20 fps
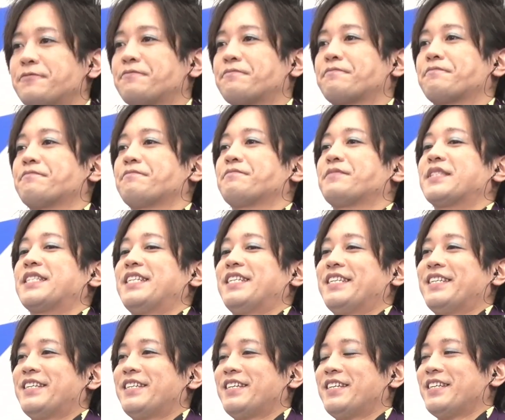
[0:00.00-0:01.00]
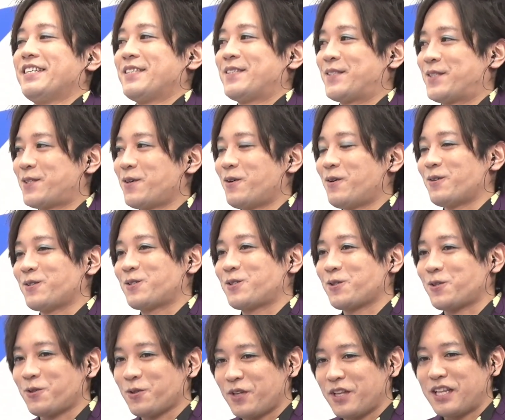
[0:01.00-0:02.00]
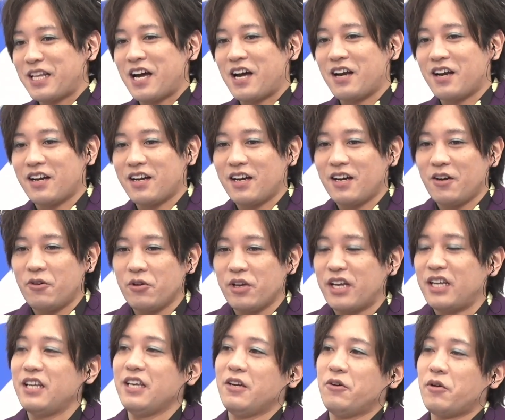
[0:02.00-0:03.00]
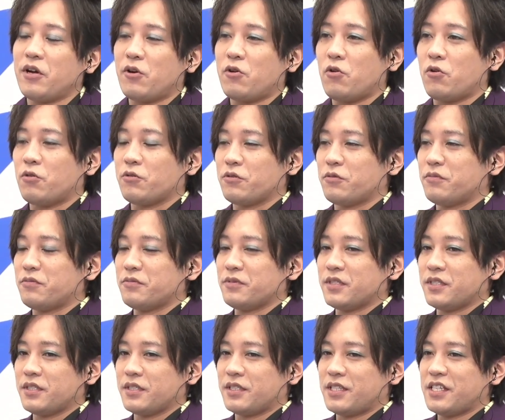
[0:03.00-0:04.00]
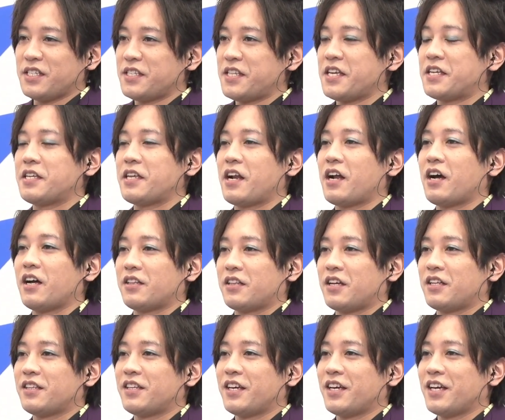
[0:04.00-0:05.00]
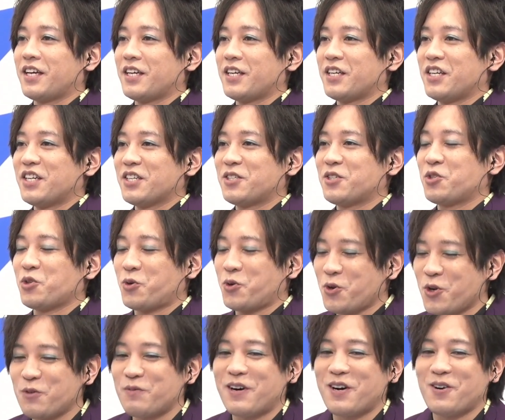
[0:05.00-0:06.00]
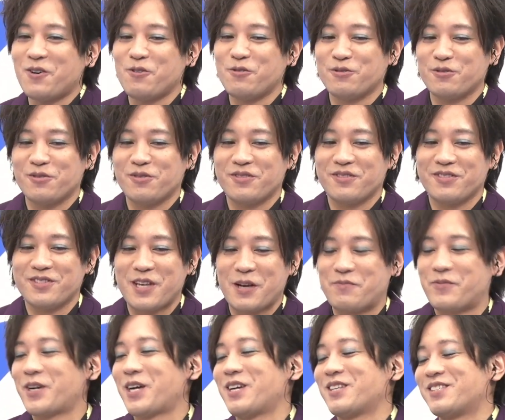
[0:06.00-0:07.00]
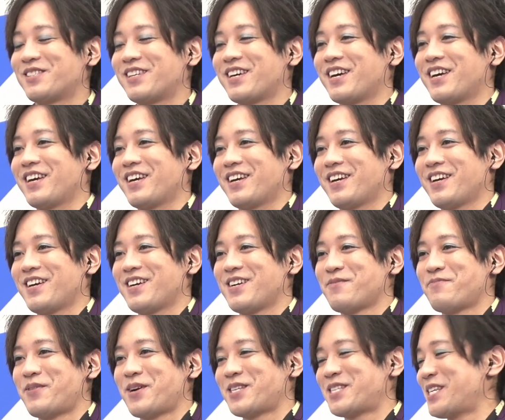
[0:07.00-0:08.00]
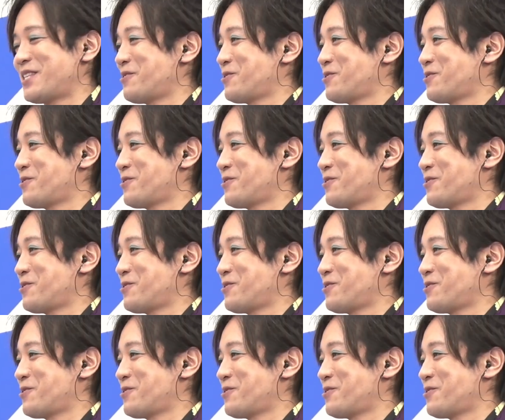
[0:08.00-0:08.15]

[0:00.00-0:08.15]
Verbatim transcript: だ決まりだそうちょっとねなかなか親に親孝行全然できてなかったんでちょっと車をサプライズでプレゼン